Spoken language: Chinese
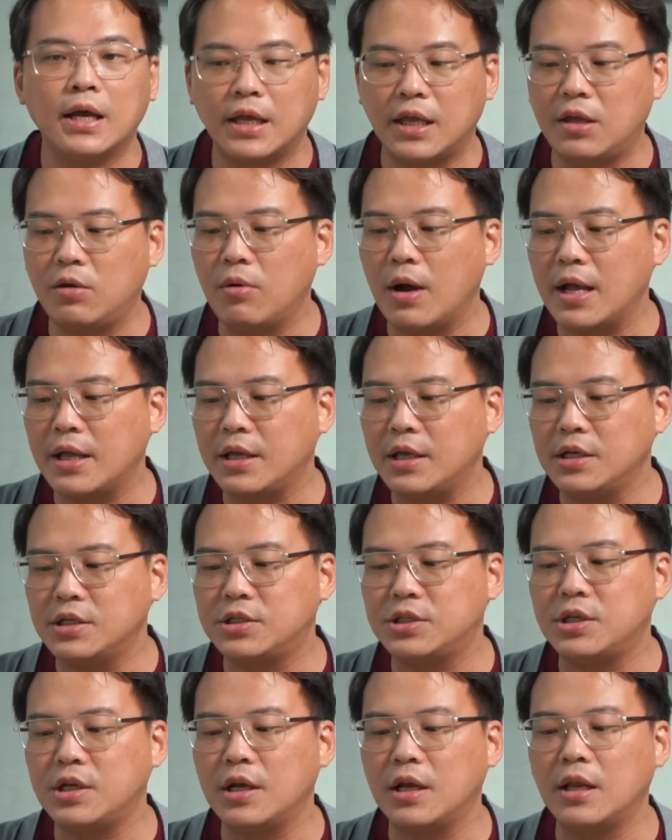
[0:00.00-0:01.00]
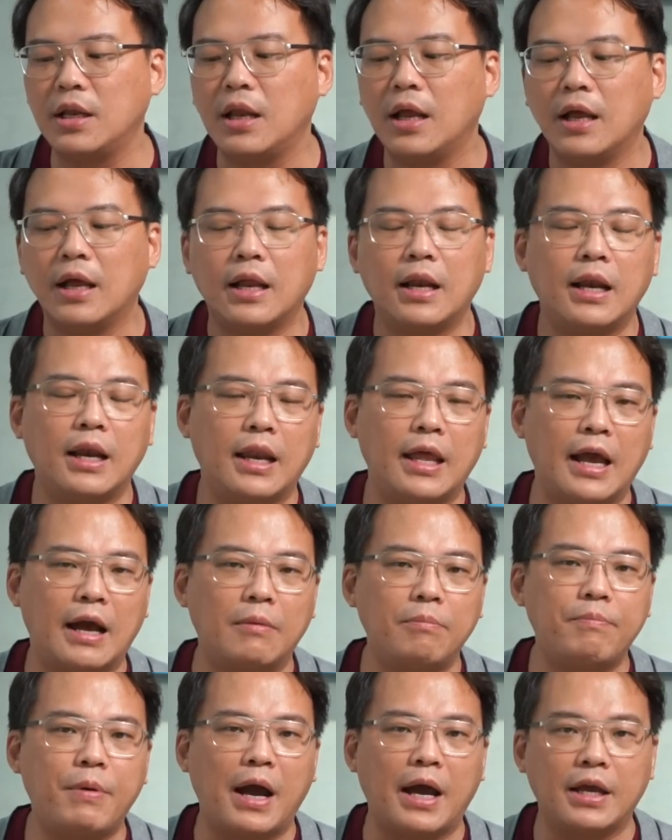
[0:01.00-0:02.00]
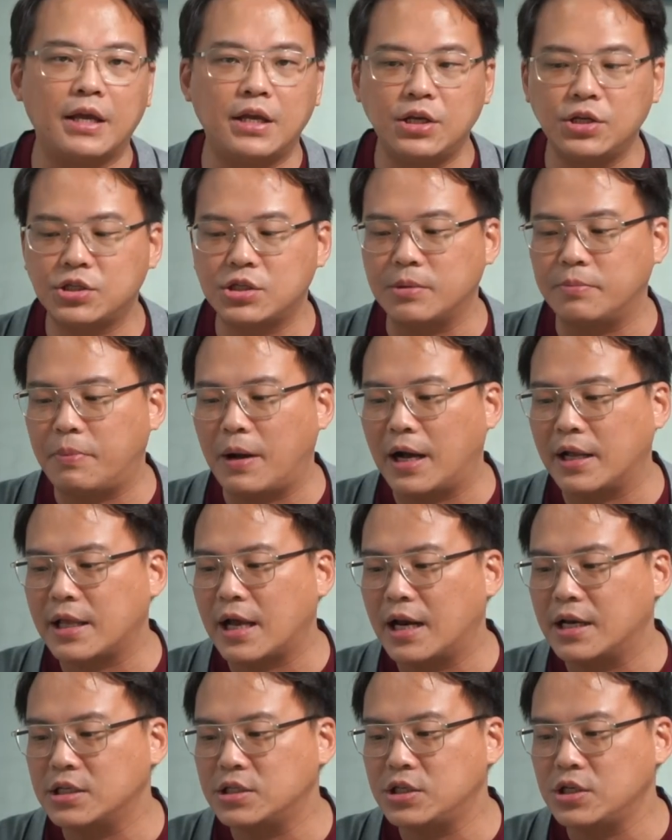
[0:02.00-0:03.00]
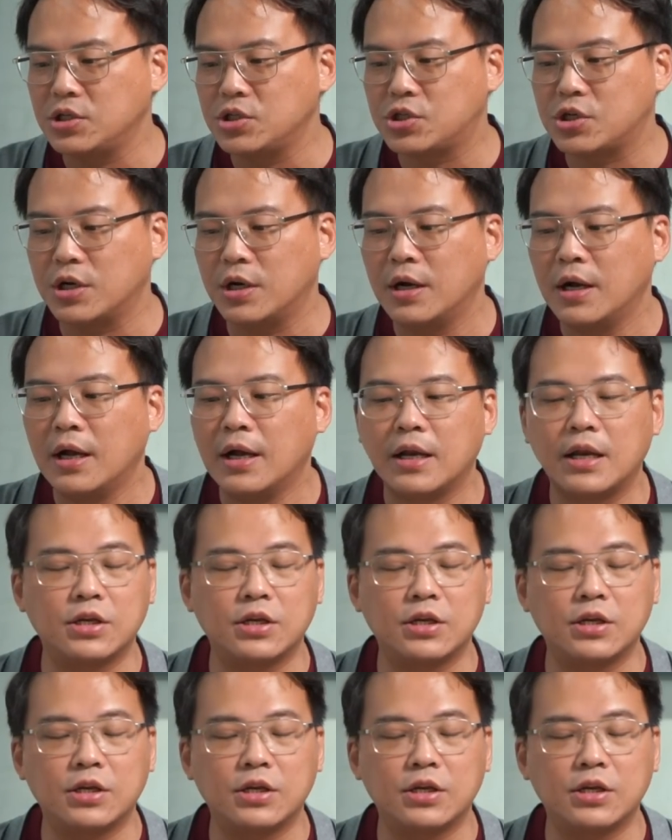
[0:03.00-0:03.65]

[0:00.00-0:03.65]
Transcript: 一万一千两百一十八台的新车，